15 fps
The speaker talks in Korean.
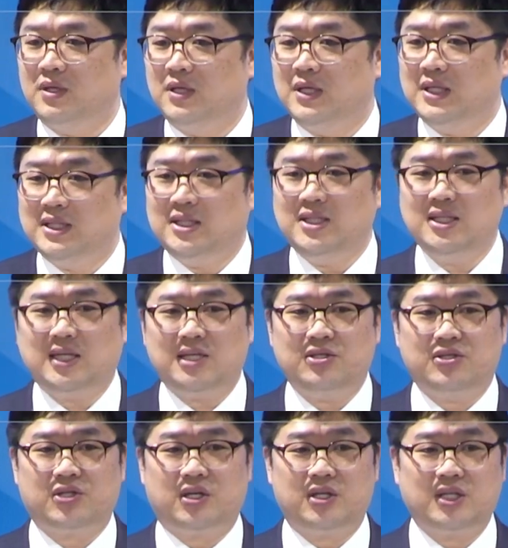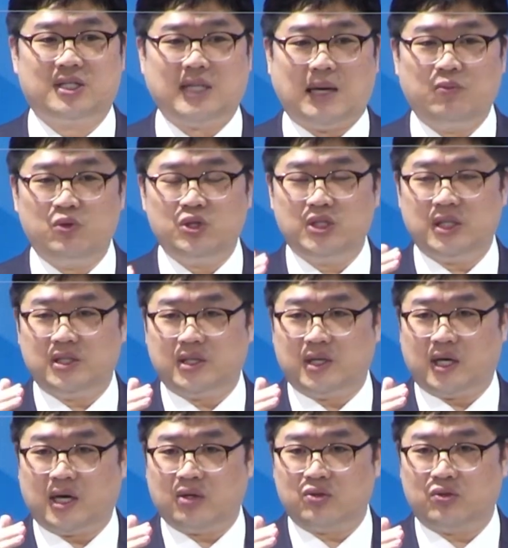시집 가서 저기 잠옷실에
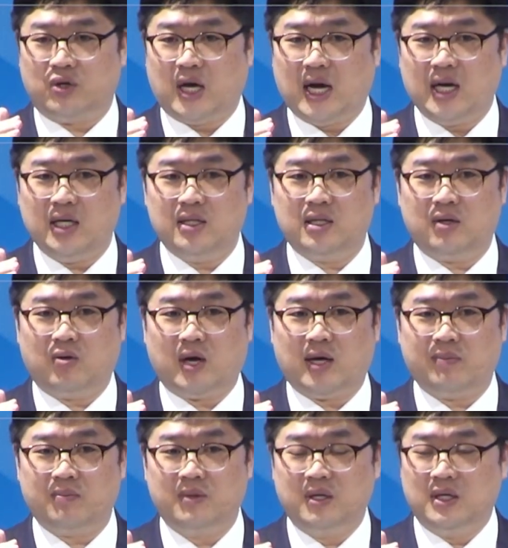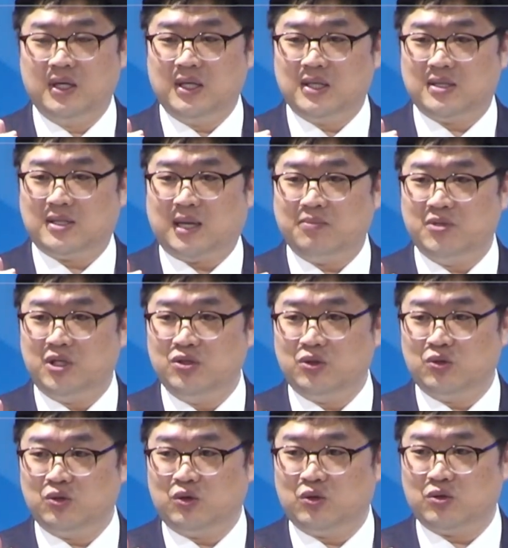들어가 가지고 아이들과 한 3년
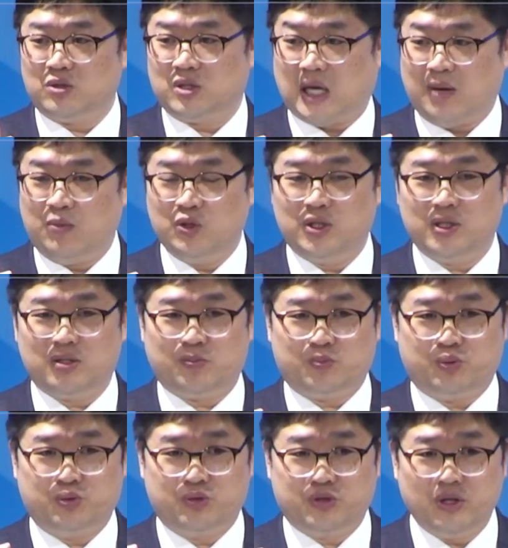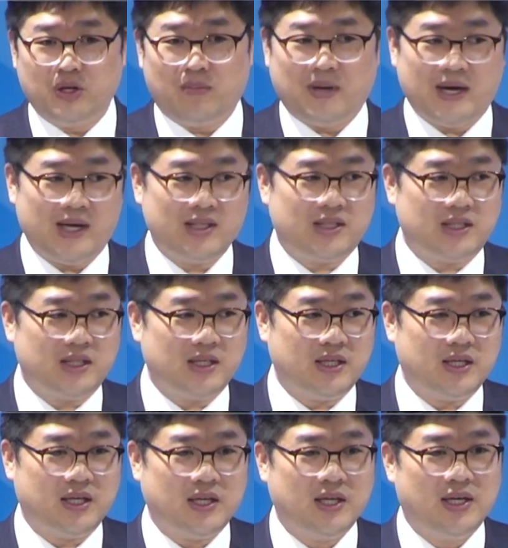정도 잠옷실에서 푹 썩어
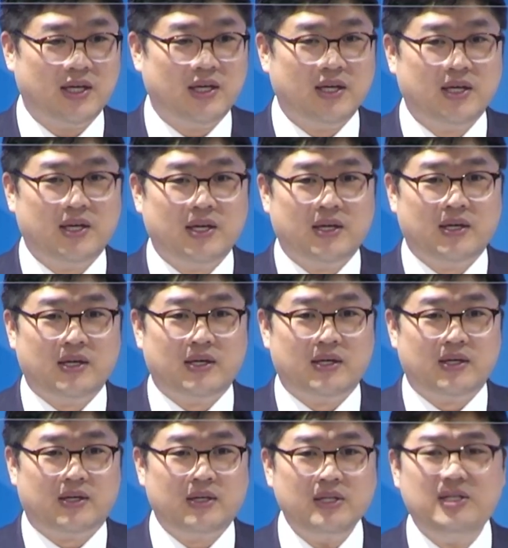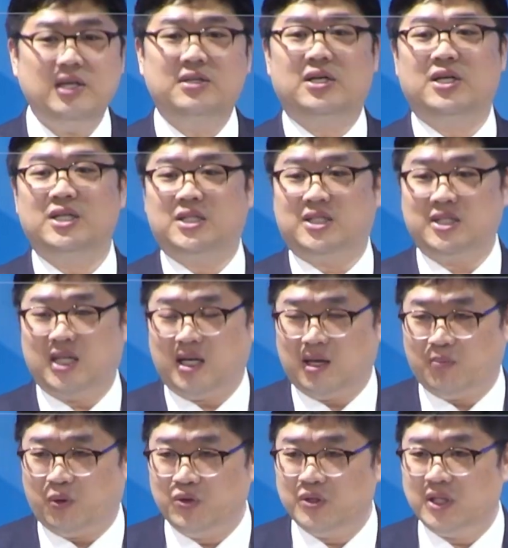봐야지. 그때 너희 신앙의
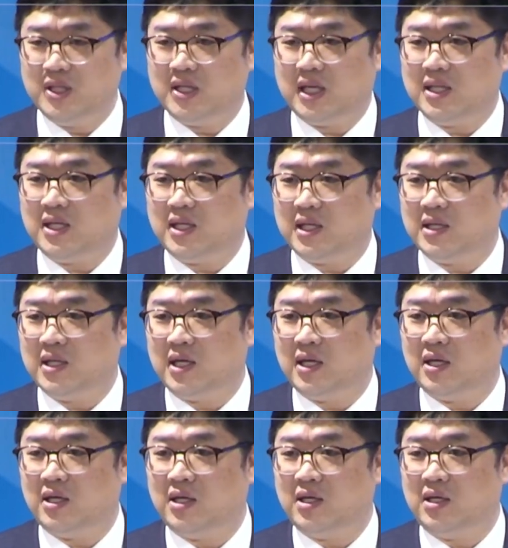본전이 나타난다.